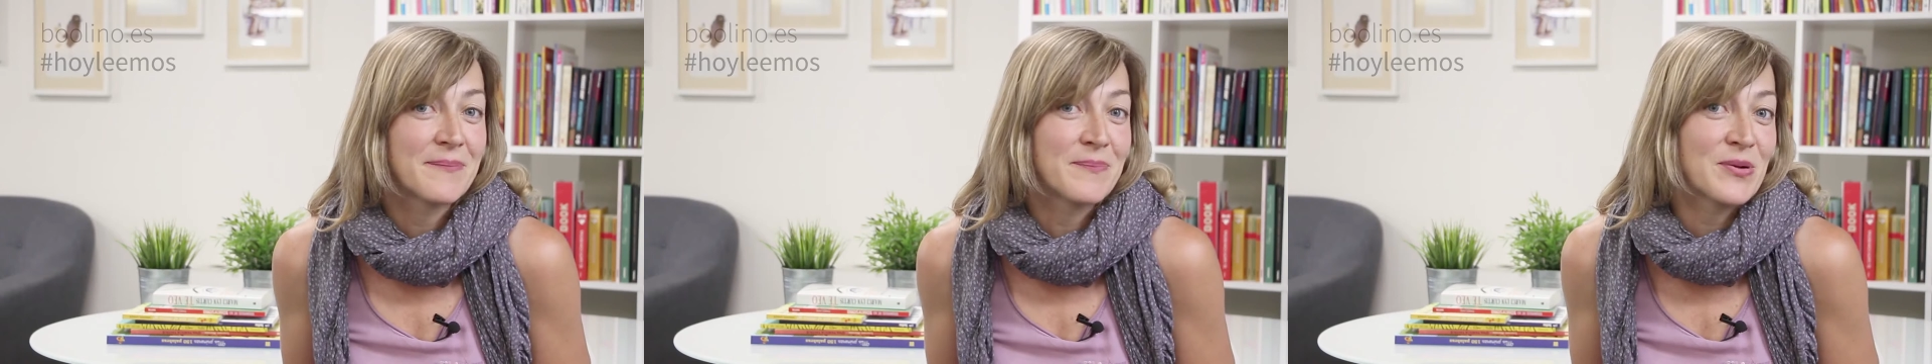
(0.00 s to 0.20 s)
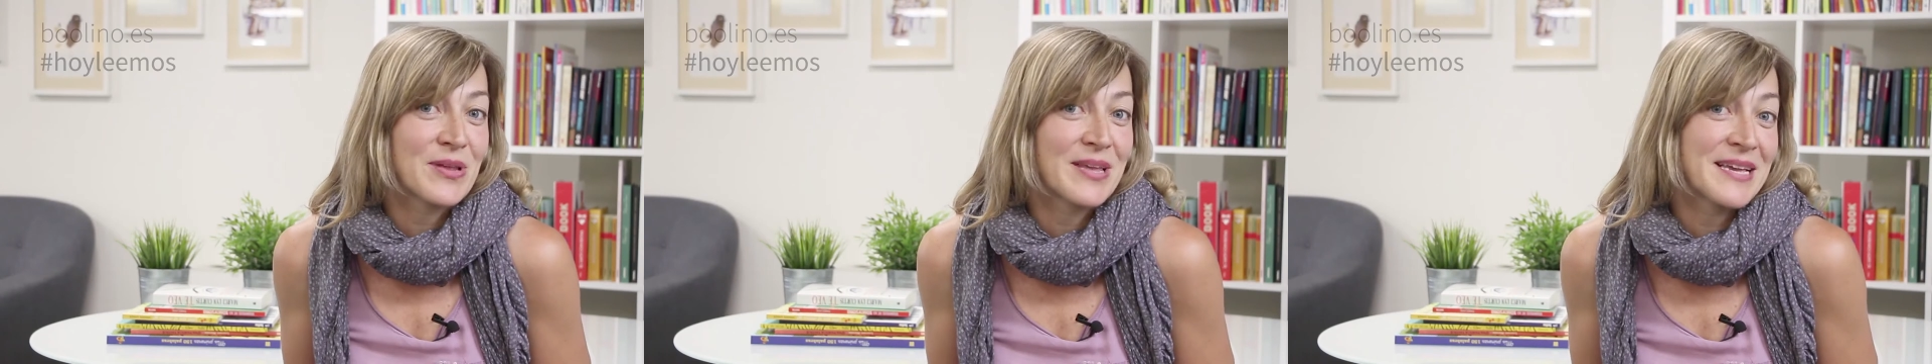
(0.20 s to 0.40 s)

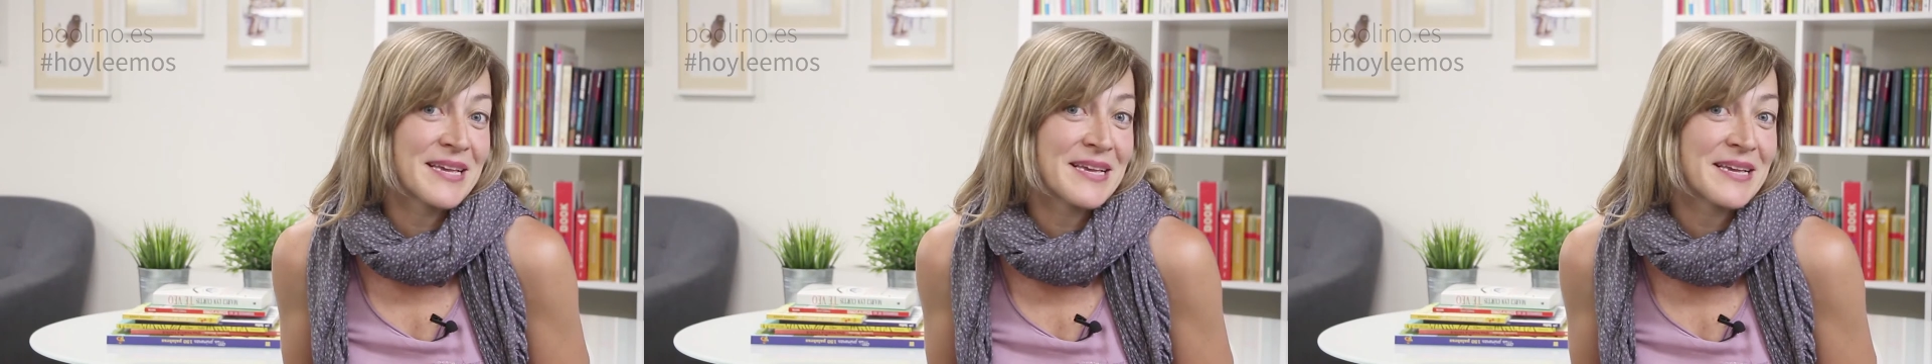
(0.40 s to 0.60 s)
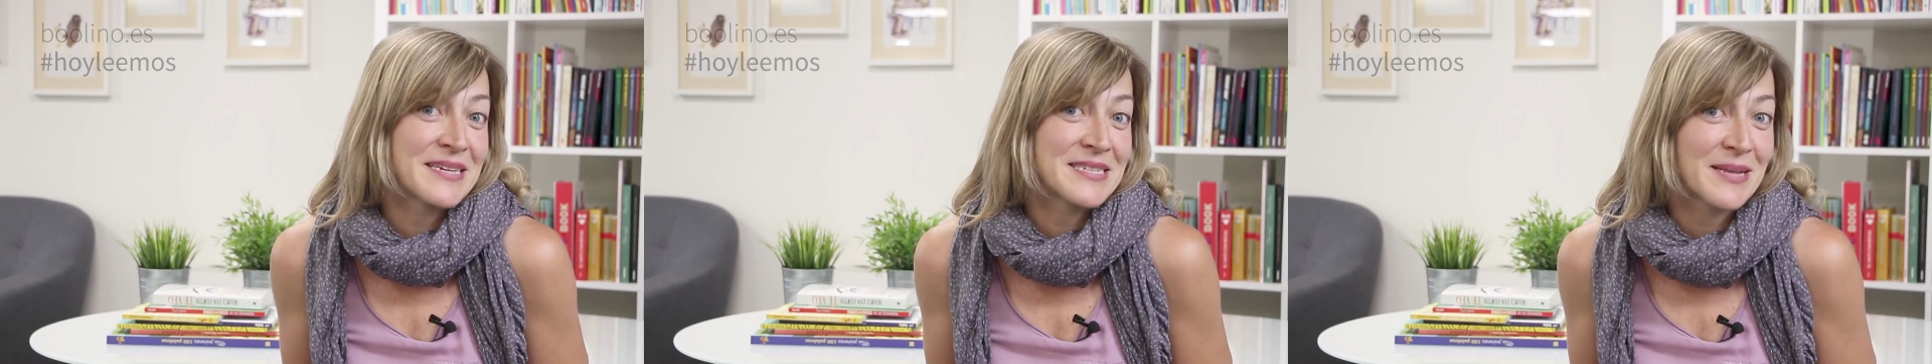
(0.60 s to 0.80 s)

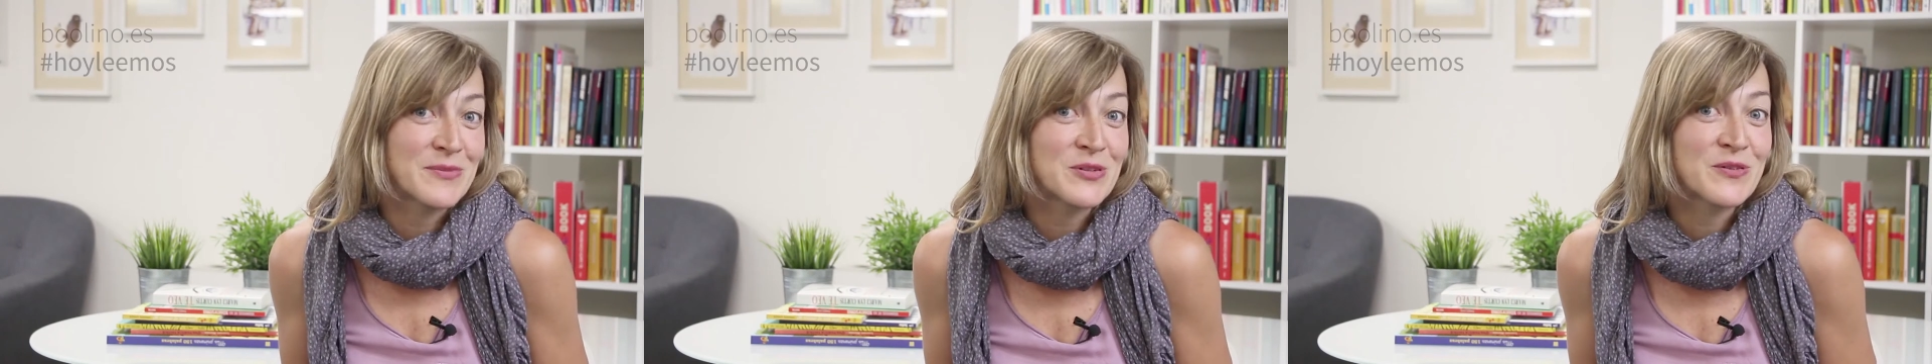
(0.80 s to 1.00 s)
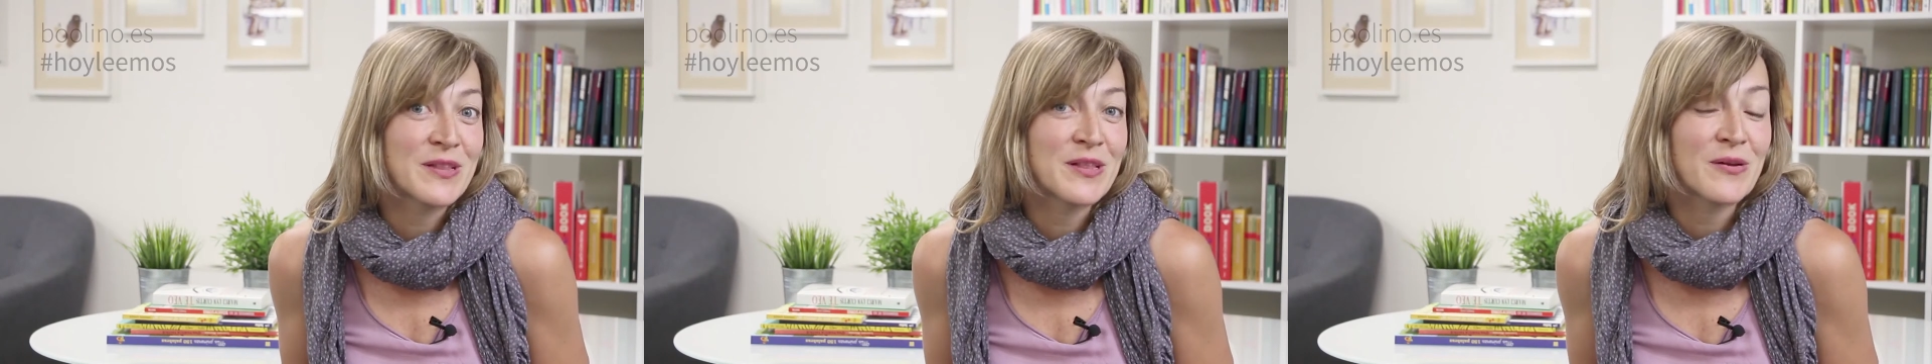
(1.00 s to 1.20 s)
porque
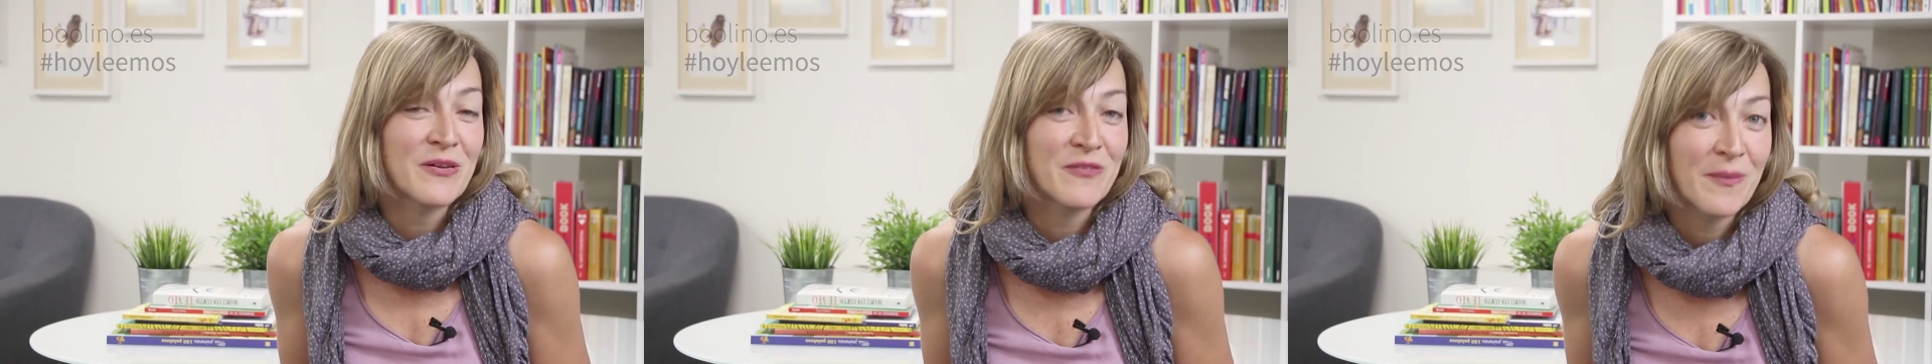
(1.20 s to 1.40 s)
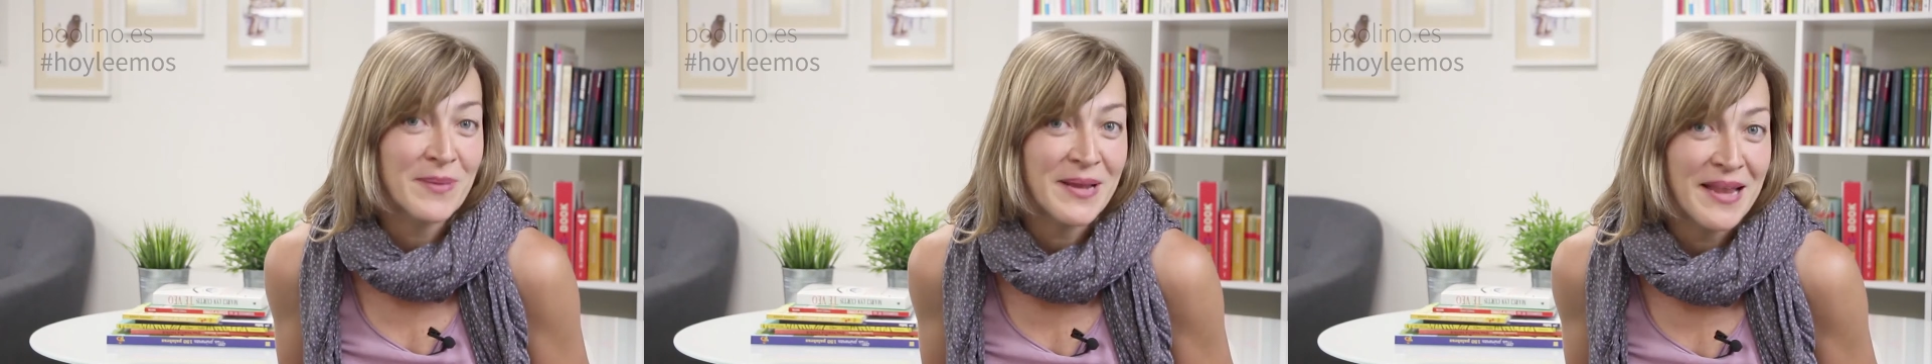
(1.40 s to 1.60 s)
estamos frente a una
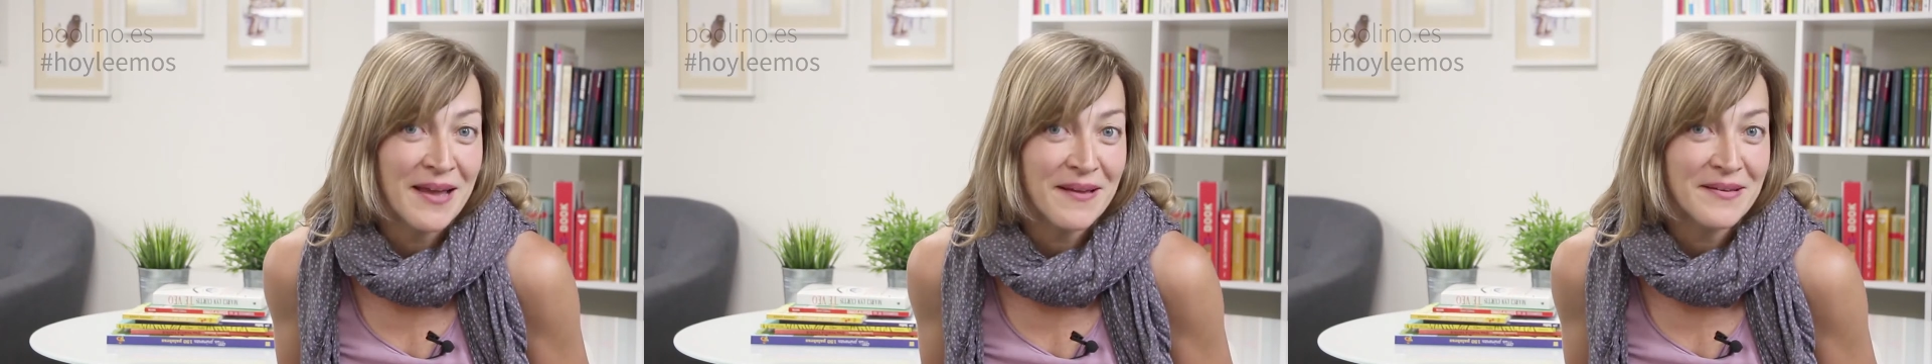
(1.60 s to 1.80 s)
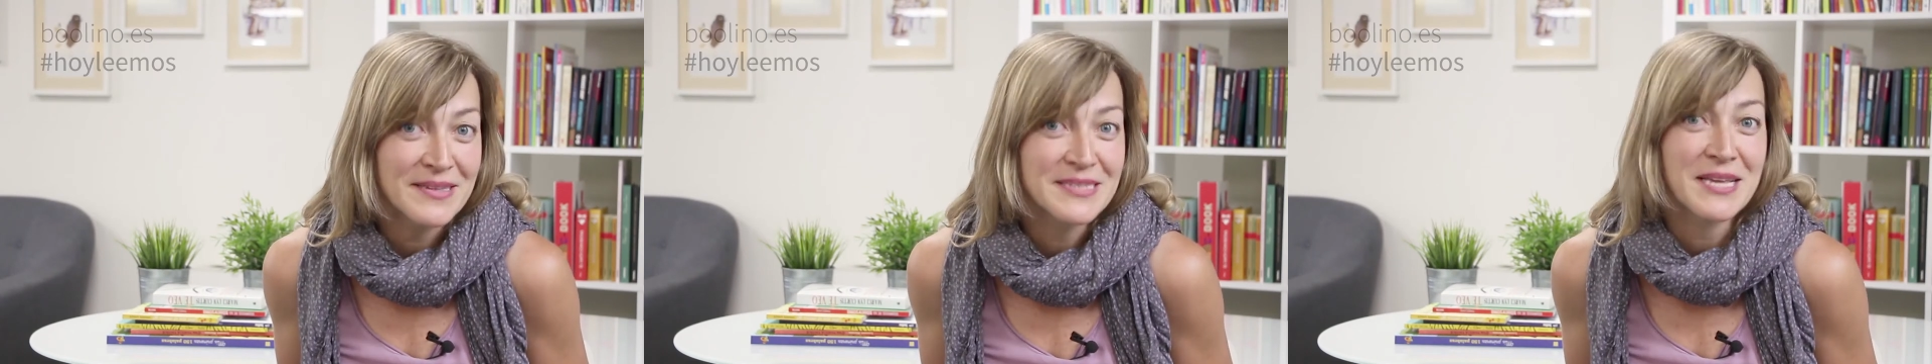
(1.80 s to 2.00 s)

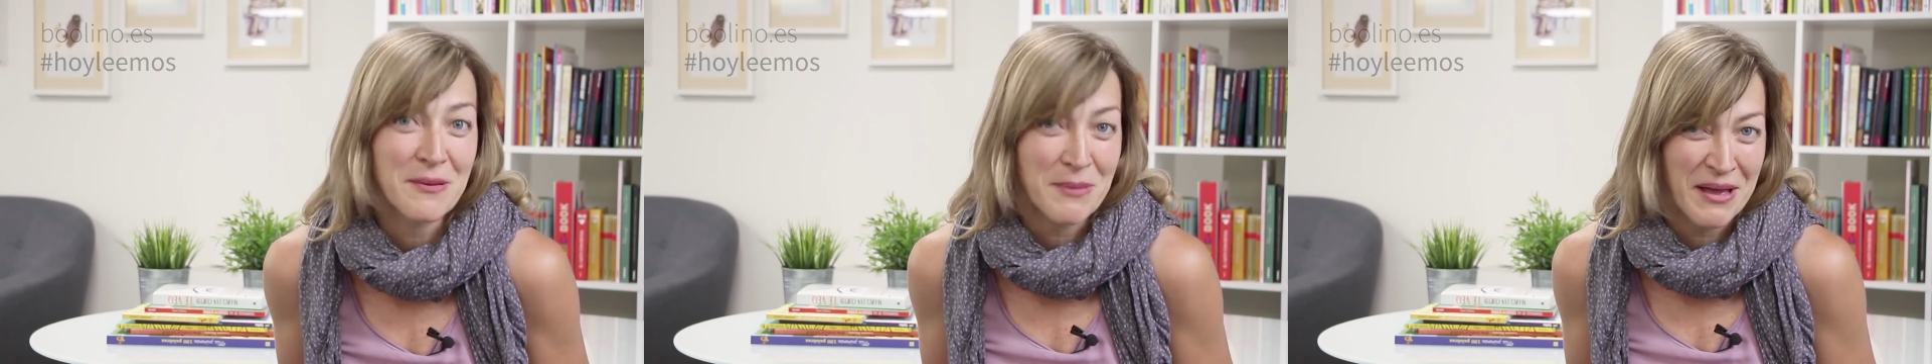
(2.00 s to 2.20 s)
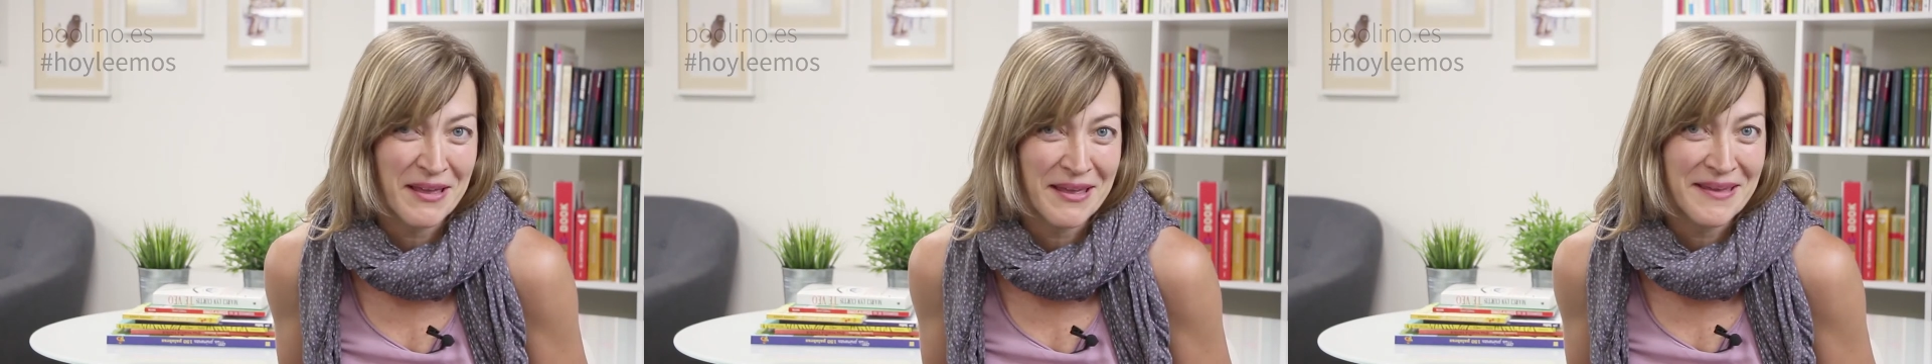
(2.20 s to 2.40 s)
familia
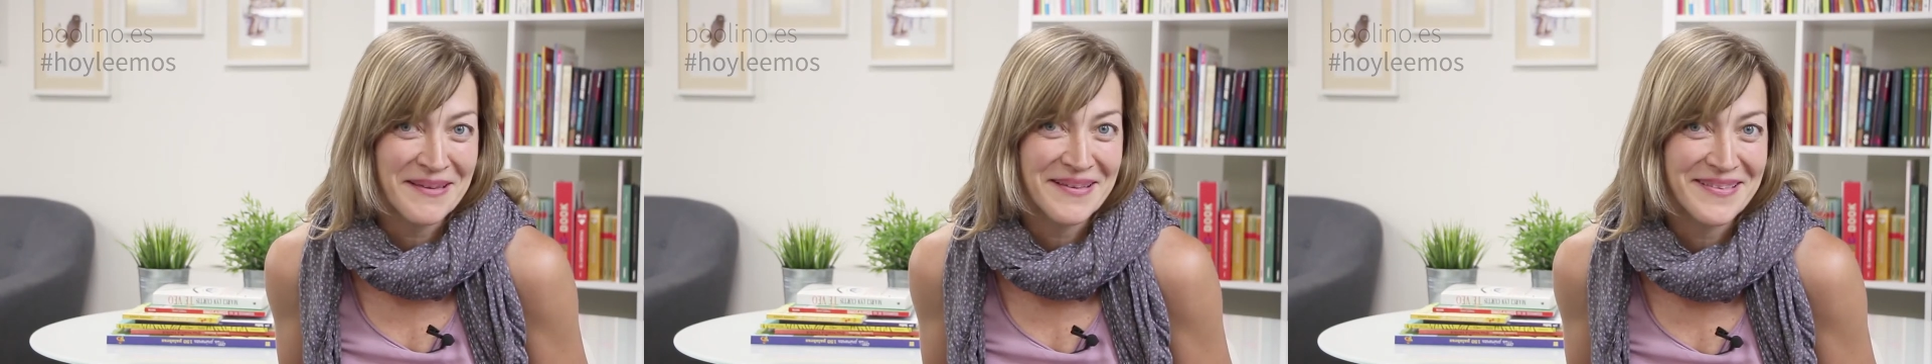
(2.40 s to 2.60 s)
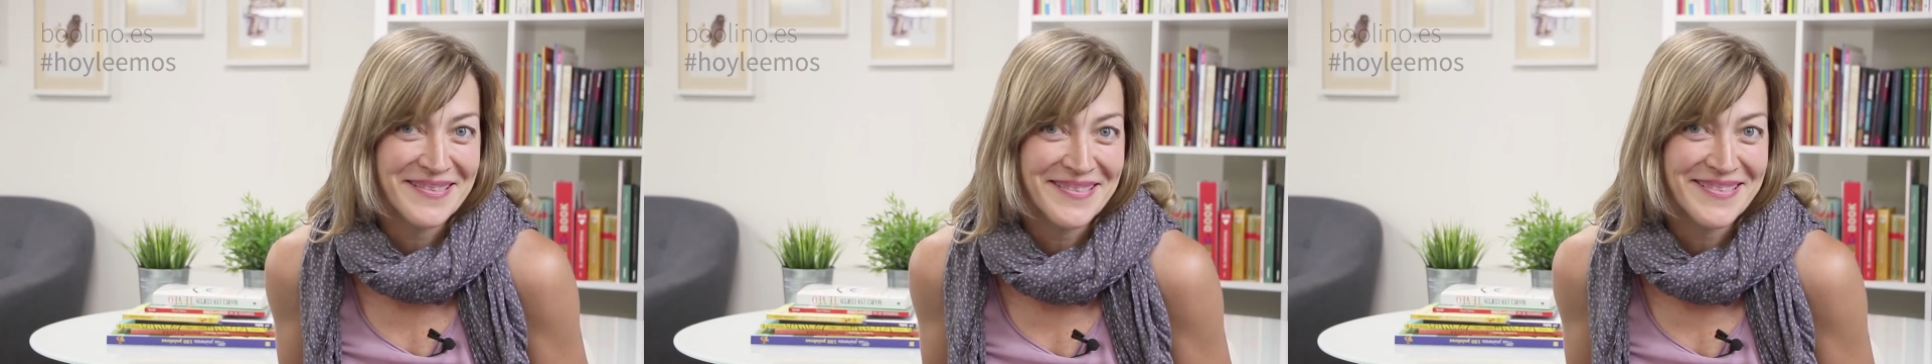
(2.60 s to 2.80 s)
salvaje.